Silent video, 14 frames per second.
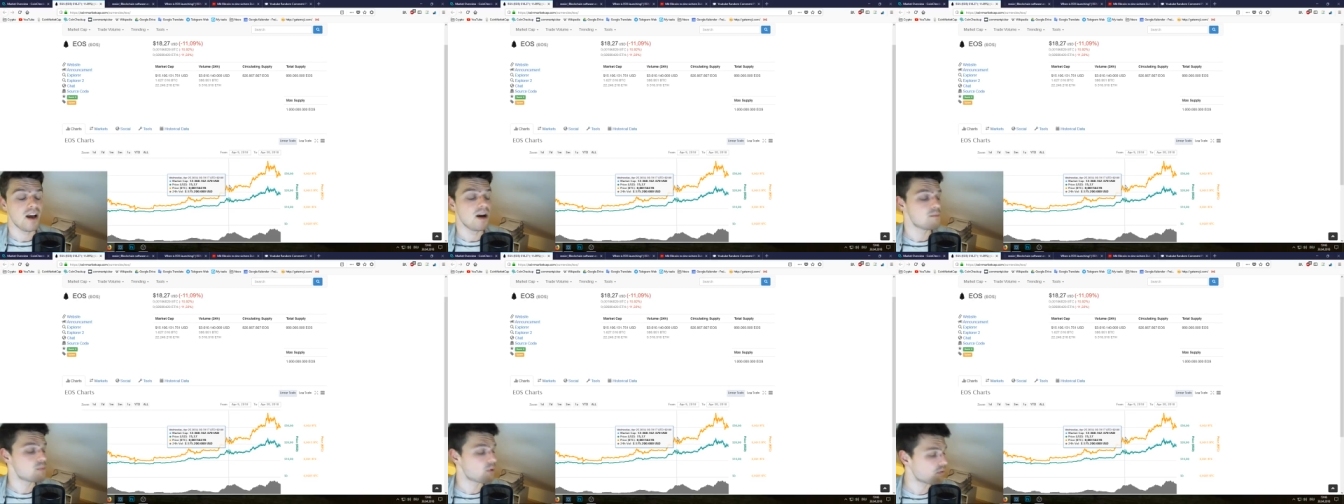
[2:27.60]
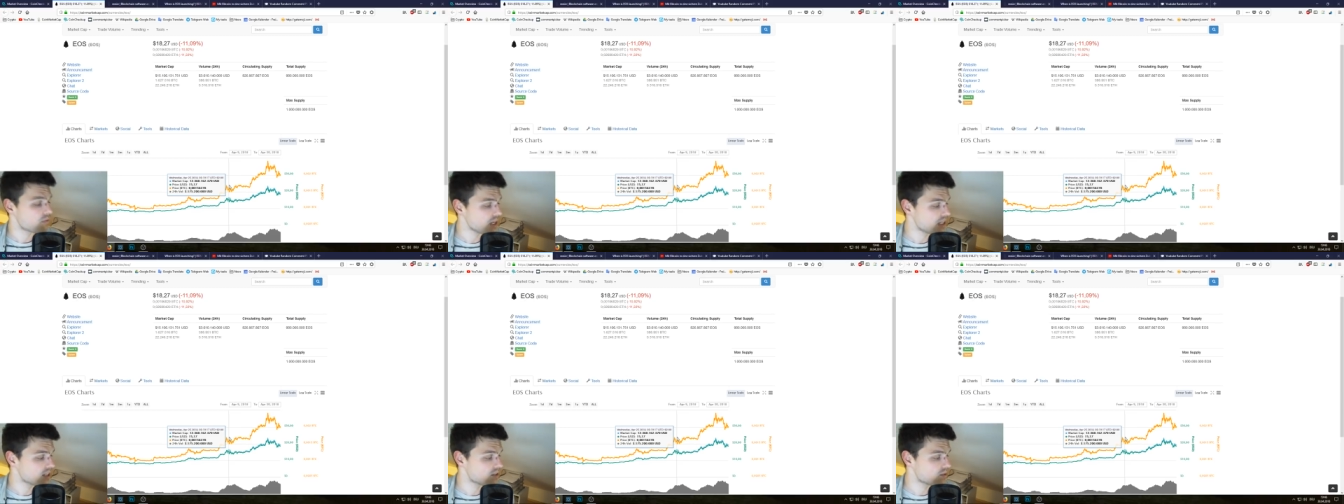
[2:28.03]

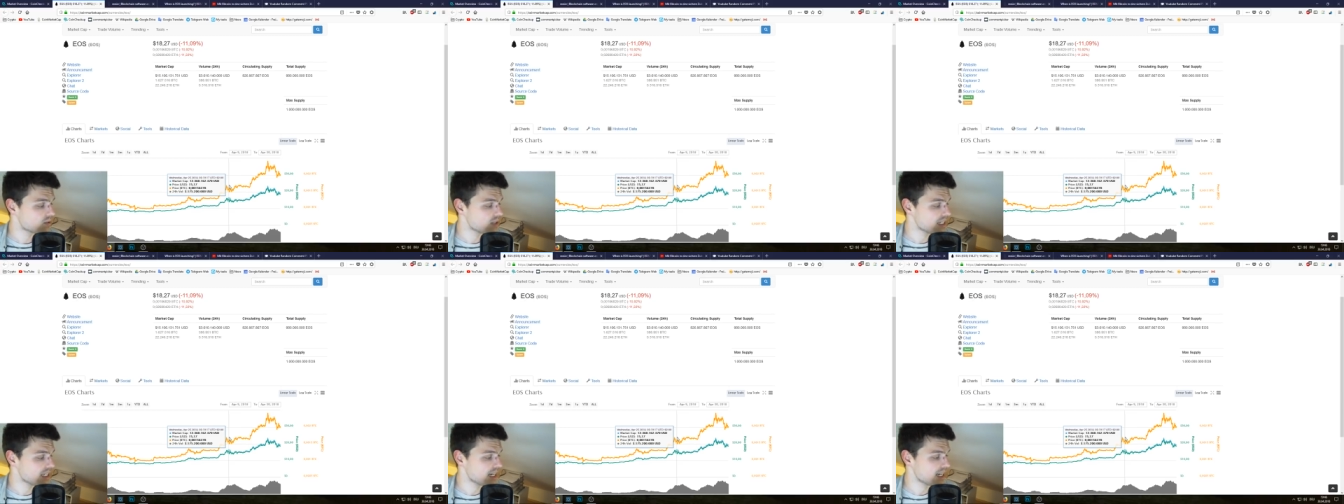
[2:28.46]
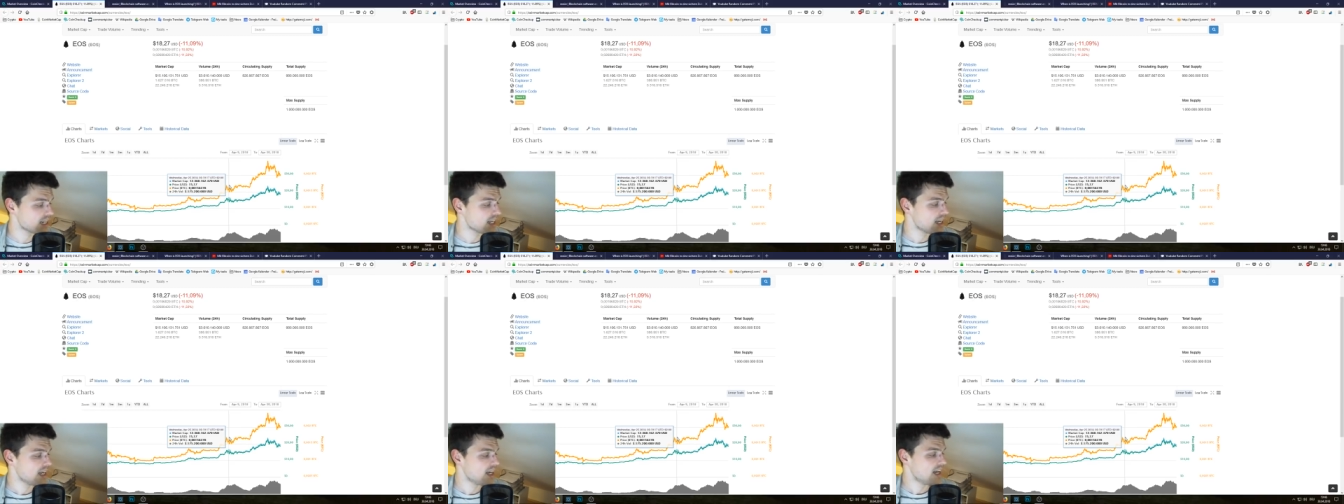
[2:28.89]
Profite zu
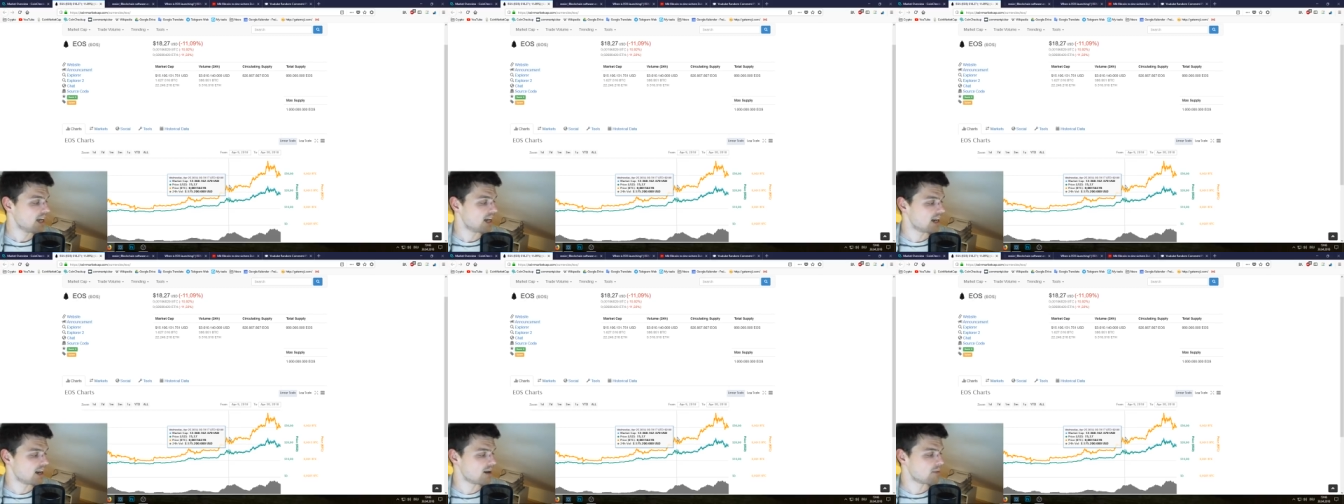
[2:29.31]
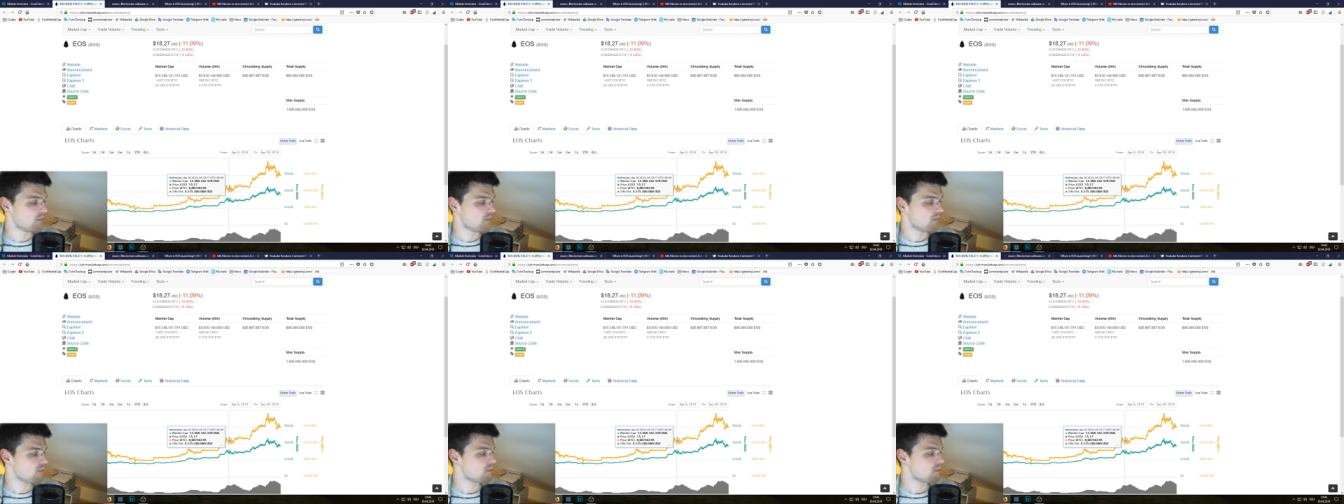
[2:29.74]
sichern. Ähm,